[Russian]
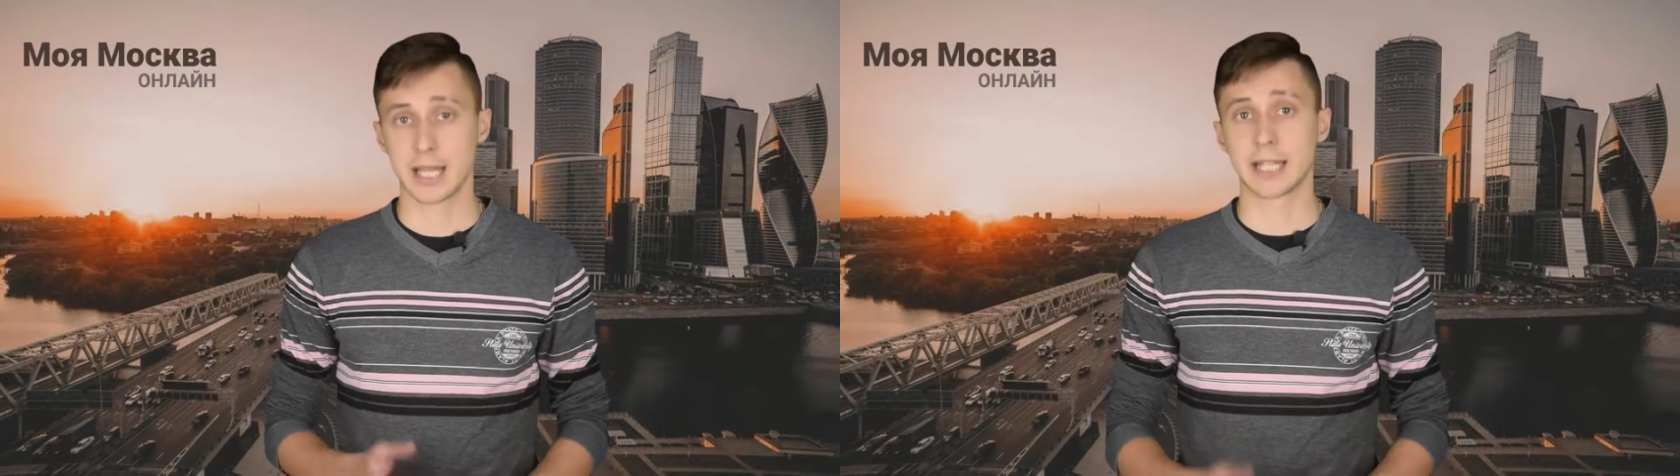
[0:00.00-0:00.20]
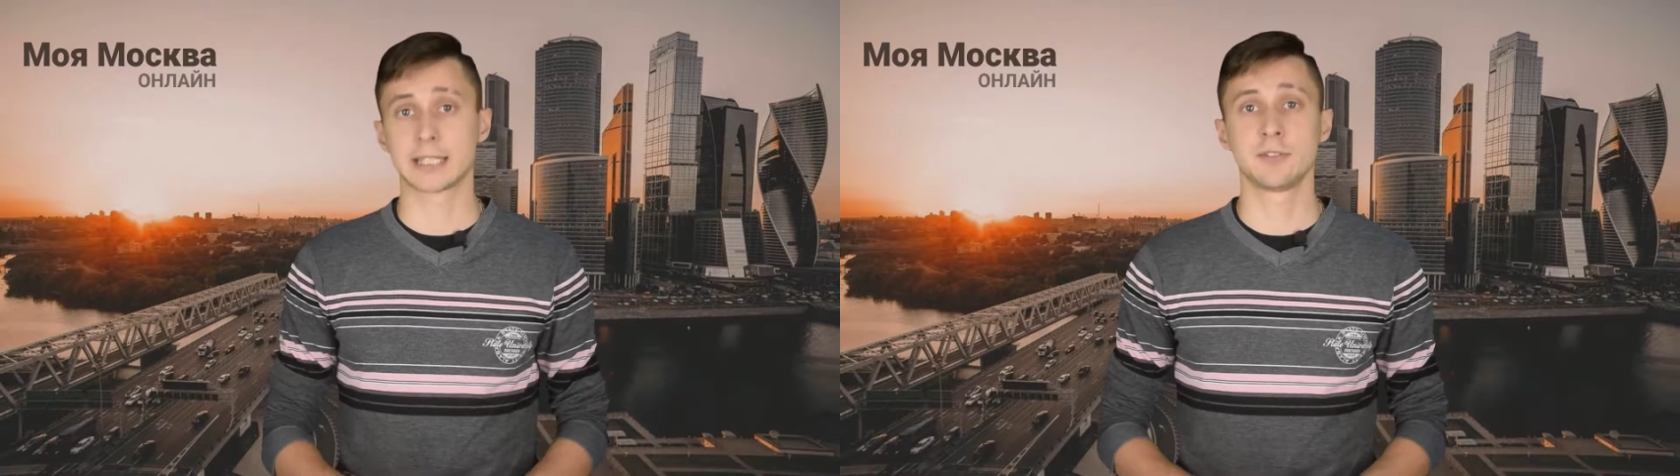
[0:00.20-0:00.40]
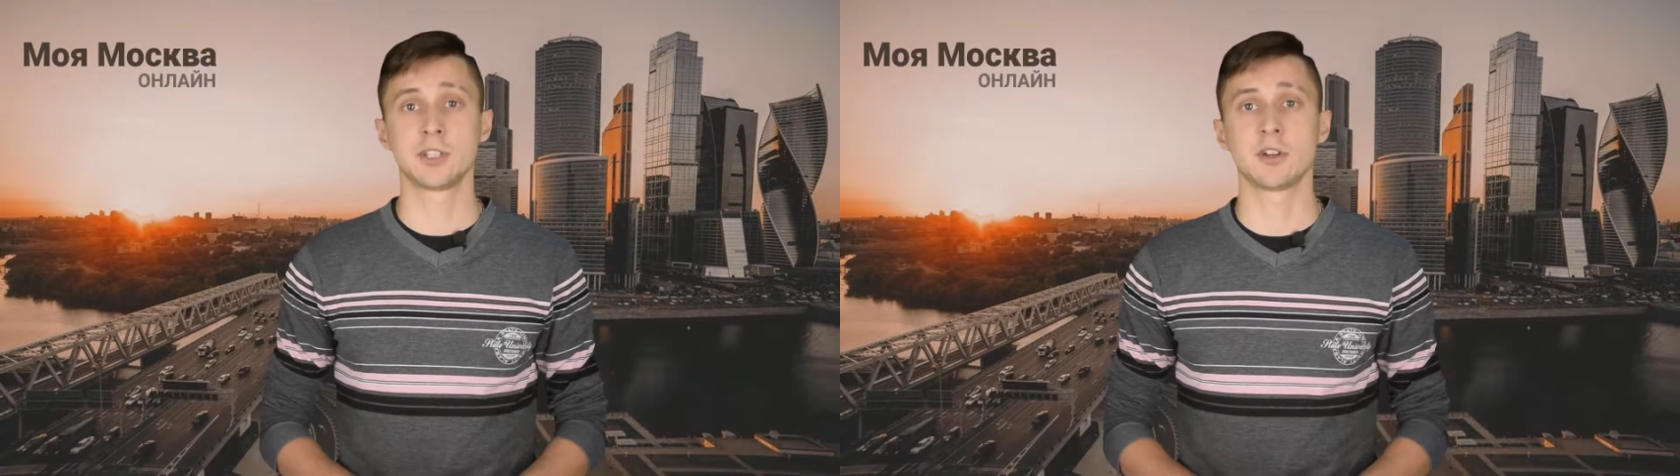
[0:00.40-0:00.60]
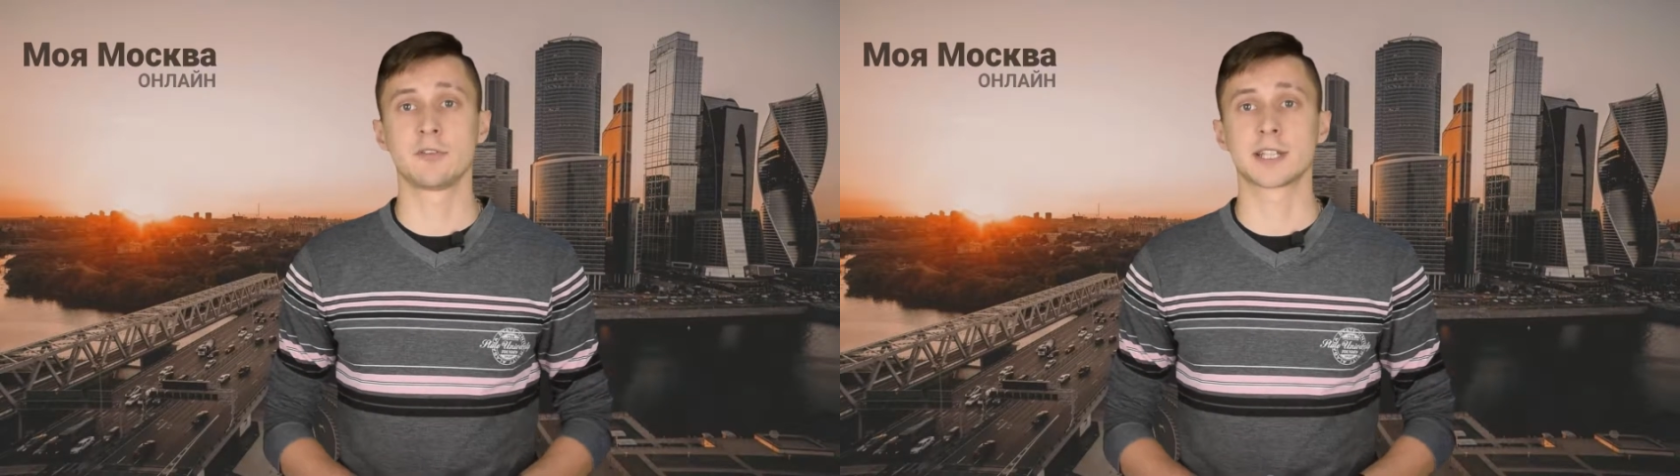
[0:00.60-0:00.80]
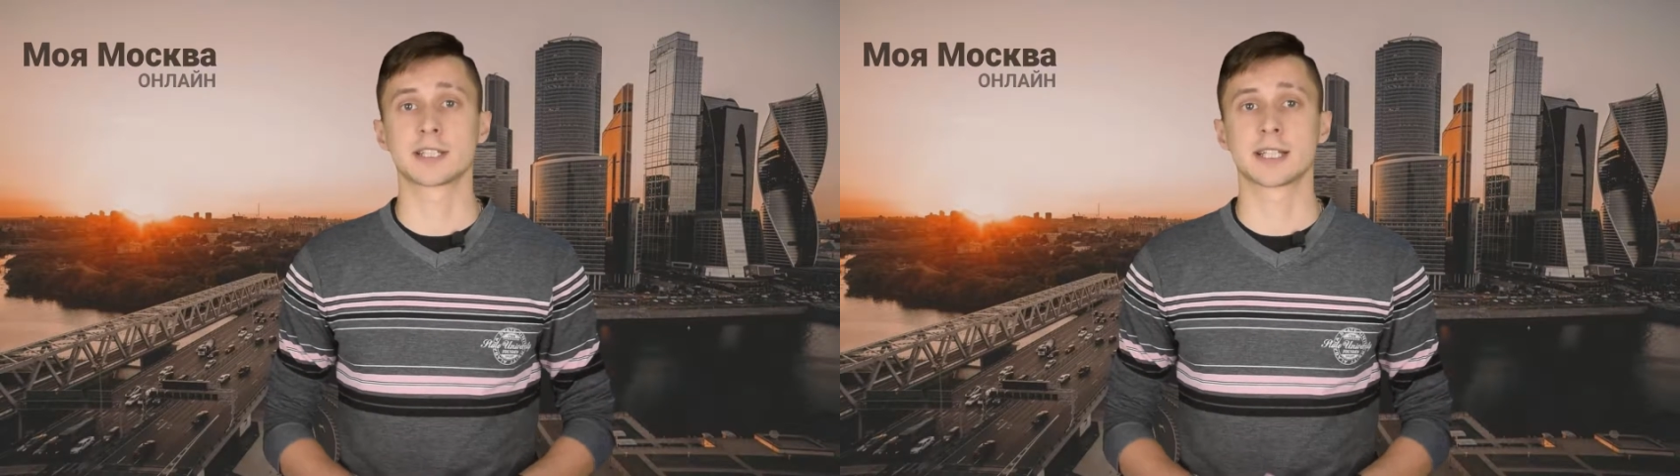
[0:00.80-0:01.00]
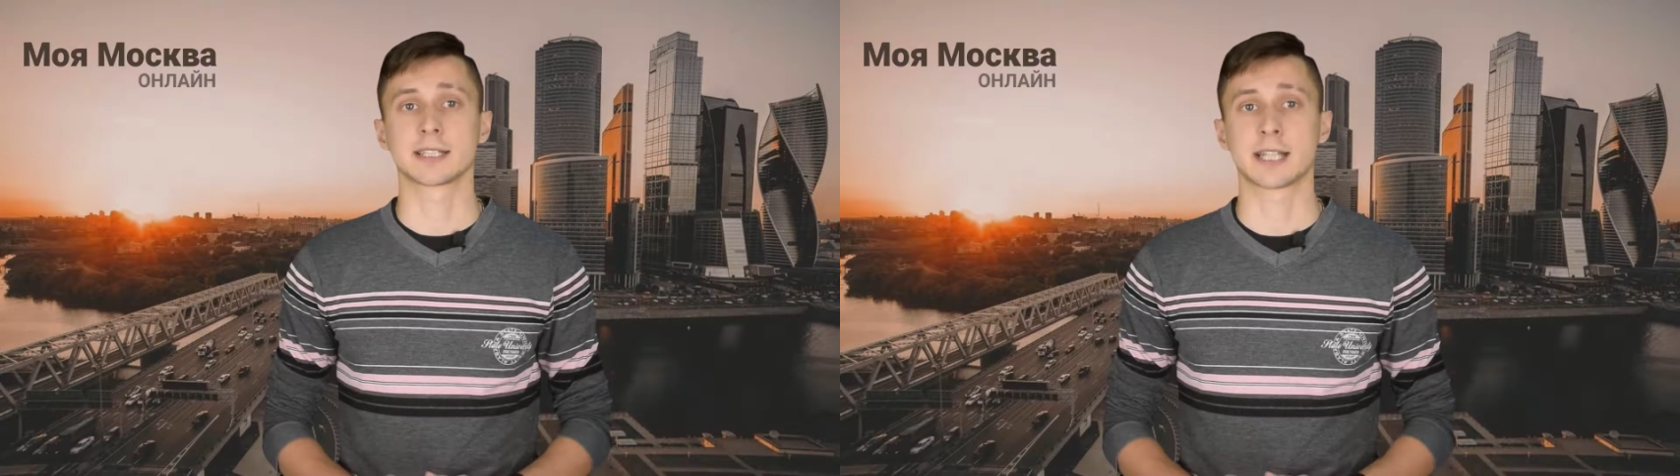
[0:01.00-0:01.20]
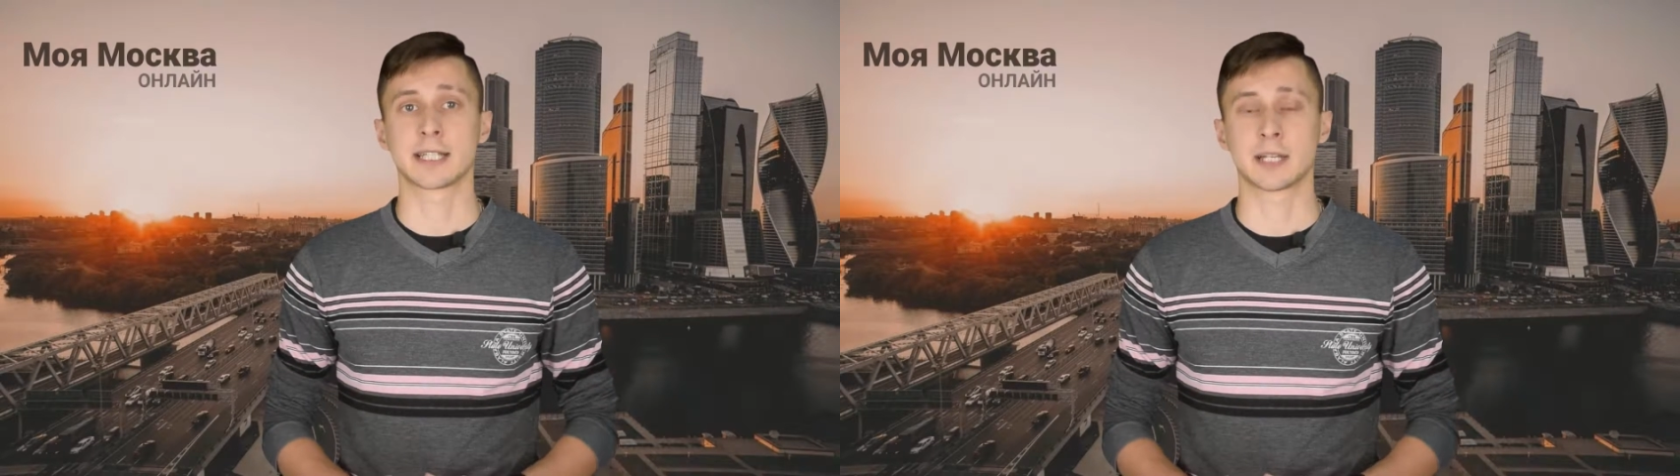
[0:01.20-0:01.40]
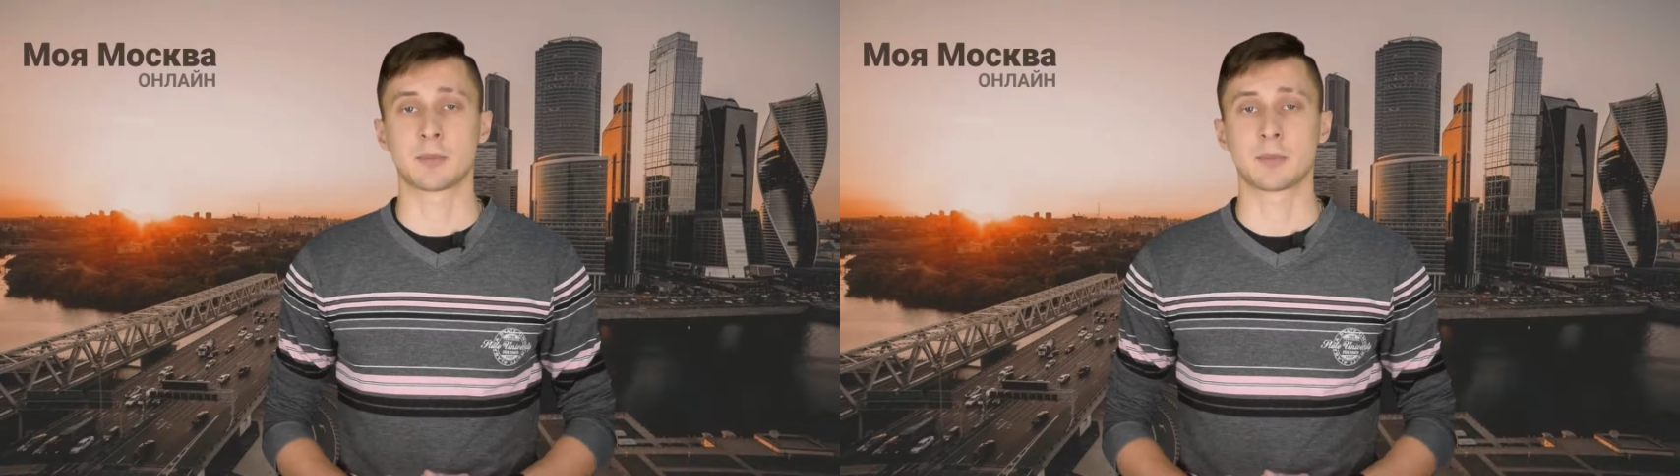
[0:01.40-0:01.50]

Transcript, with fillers: Это видеоверсия сайта